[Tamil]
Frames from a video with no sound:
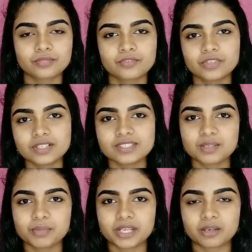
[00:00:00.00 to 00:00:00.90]
ஃபர்ஸ்ட்
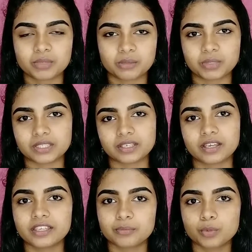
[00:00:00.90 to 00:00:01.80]
டிப் என்ன அப்படின்னு பார்த்தீங்கன்னா
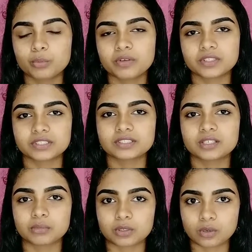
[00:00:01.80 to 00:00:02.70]
எப்போவுமே வந்துட்டு
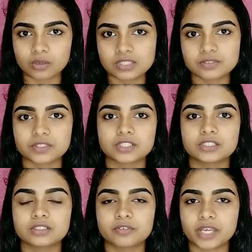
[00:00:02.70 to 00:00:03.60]
நம்ம கிளாத்ஸ் வந்துட்டு
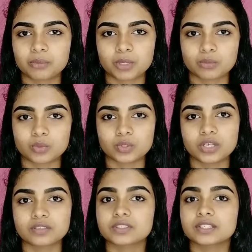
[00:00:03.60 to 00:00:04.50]
வேர் பண்ணும்போது
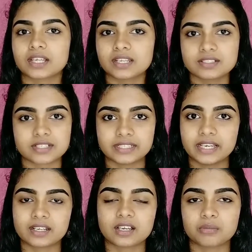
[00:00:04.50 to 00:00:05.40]
அது வந்து நல்லா ட்ரையாக
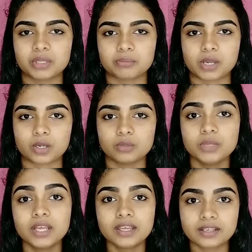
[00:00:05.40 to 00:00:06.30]
இருக்கா அப்படின்னு பார்க்கணும்
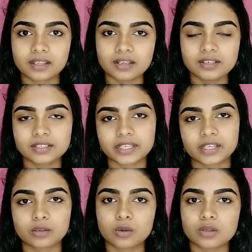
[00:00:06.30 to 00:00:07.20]
நல்லா
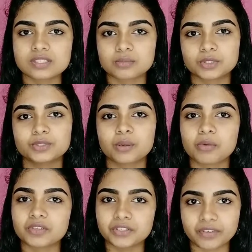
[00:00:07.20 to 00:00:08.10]
ட்ரையான கிளாத்ஸை மட்டும் நம்ம
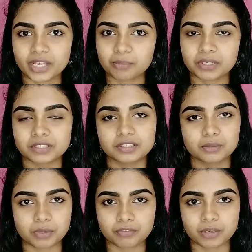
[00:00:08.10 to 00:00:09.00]
வந்து வேர் பண்ணுறதுக்கு
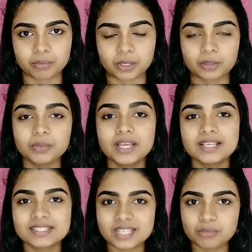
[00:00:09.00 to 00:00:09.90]
ப்ரிஃபர் பண்ணணும்
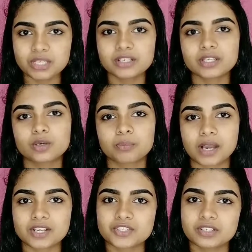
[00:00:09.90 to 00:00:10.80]
செமி ட்ரை ஒரு
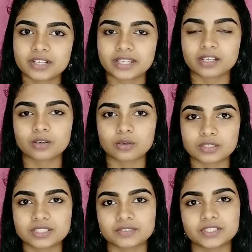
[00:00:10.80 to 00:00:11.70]
பார்ஷியல் ட்ரையான
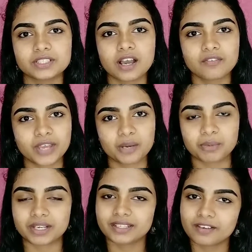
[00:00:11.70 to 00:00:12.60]
கிளாத்ஸை வந்துட்டு வேர்
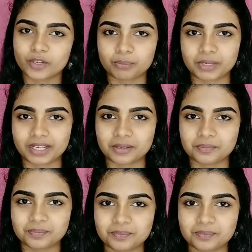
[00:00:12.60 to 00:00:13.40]
பண்ணுறதை அவாய்ட் பண்ணலாம்